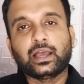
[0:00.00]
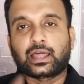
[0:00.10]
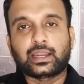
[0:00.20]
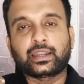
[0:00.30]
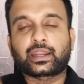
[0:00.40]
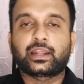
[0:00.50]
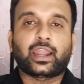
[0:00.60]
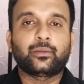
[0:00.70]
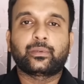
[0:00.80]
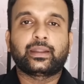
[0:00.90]
அதனால் டக்குன்னு
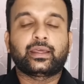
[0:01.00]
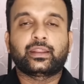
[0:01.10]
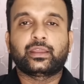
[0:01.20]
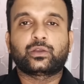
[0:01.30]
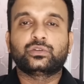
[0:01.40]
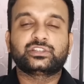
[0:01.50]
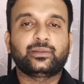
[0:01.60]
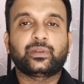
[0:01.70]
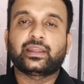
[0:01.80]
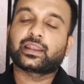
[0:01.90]
கிளம்பி போயிட்டார்
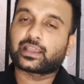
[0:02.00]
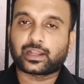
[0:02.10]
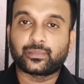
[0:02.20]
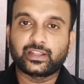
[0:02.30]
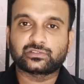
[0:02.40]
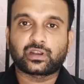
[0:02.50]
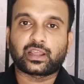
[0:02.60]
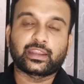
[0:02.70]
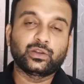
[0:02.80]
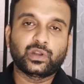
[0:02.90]
கோச்சிக்கிட்டு போயிட்டாருங்கிற மாதிரி சொல்கிறாங்க